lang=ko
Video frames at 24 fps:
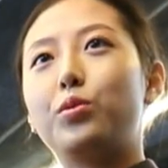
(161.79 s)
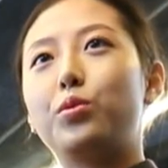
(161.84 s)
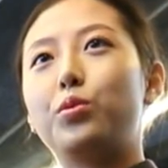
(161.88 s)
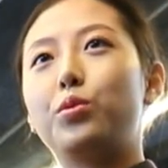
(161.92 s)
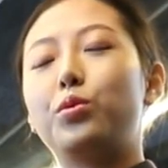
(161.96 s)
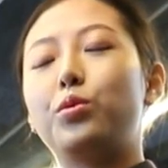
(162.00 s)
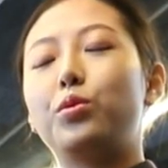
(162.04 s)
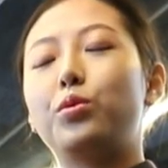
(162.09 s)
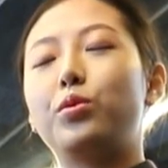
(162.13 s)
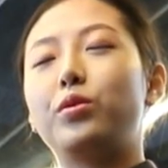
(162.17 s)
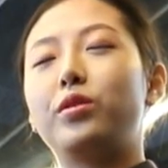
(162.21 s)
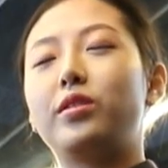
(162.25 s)

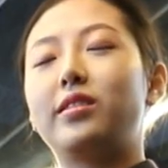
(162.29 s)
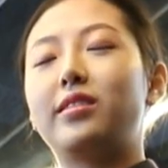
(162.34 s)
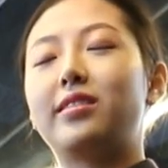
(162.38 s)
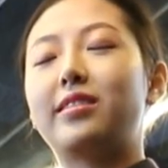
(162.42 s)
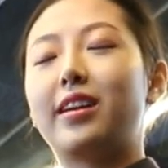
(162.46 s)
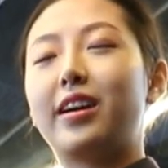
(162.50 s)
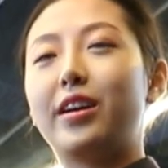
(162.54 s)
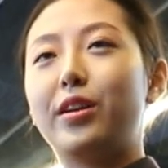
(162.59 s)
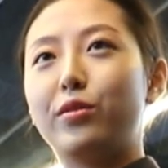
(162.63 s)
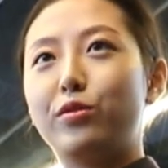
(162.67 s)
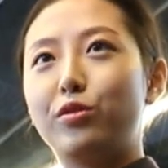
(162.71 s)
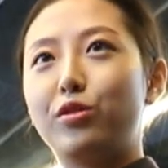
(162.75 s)
또
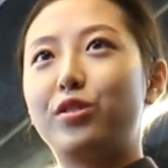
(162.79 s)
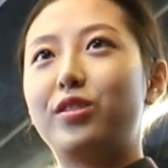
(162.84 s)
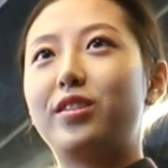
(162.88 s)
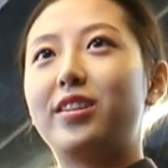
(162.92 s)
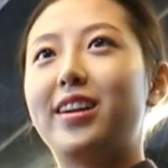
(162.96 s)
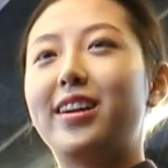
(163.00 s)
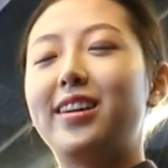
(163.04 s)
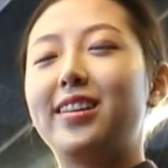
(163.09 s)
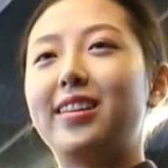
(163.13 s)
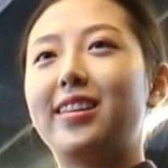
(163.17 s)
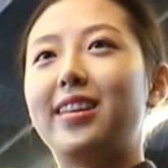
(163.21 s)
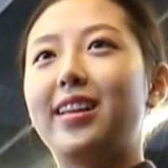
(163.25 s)
제가
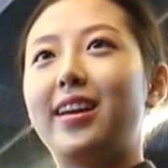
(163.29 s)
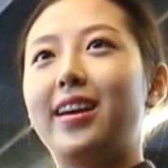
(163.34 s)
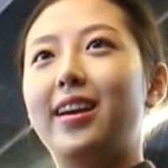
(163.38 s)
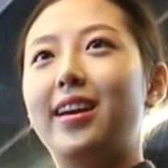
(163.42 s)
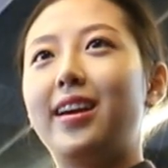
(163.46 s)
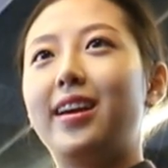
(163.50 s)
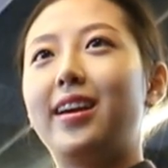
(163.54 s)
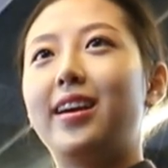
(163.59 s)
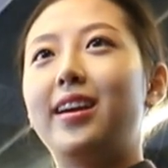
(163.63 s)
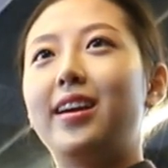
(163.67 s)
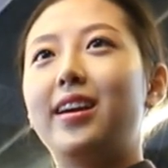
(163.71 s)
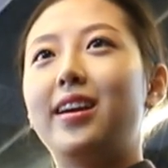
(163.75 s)
연주를
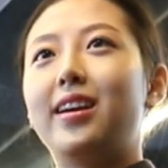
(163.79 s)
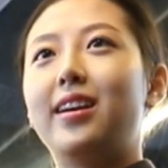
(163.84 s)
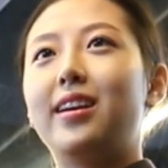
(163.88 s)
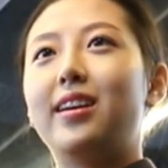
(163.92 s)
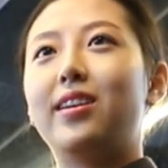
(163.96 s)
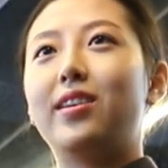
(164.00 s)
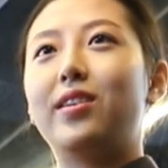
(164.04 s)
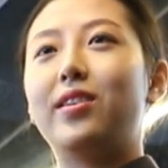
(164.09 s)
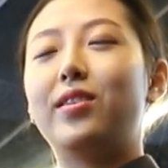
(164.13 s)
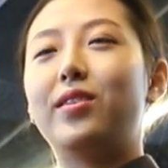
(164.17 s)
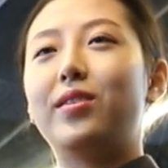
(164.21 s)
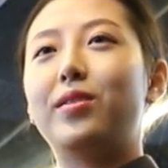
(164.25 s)
할때
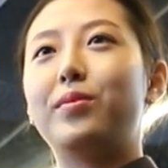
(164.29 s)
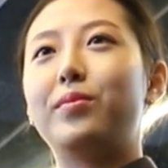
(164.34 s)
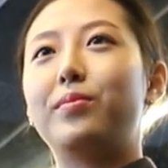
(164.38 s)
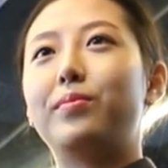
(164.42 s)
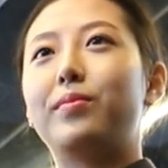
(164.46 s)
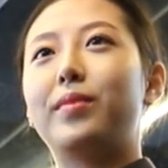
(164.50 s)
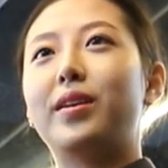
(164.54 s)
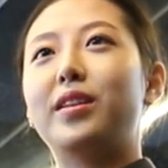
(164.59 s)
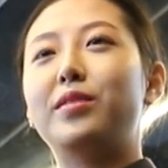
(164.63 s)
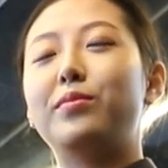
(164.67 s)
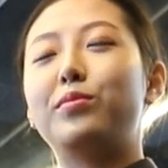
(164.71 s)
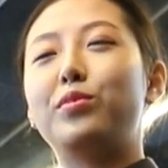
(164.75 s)
어,
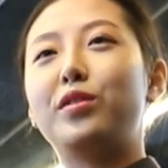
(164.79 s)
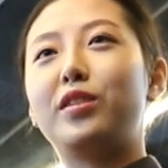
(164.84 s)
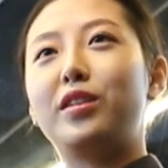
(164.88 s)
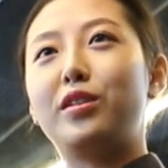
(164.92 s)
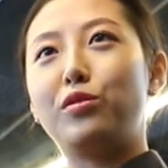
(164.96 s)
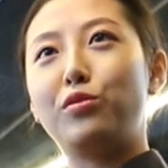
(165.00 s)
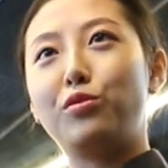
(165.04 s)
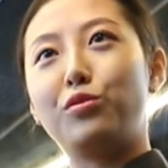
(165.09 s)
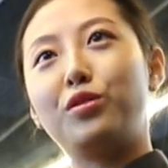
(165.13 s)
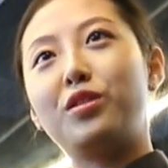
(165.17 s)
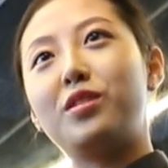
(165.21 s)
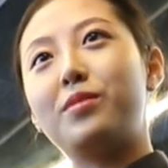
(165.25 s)
많은
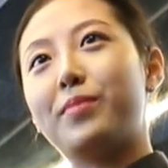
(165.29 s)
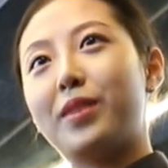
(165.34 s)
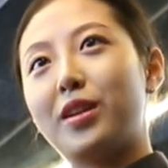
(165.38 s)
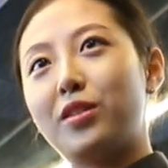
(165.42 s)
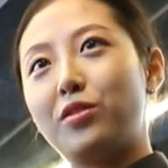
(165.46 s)
분들이 눈을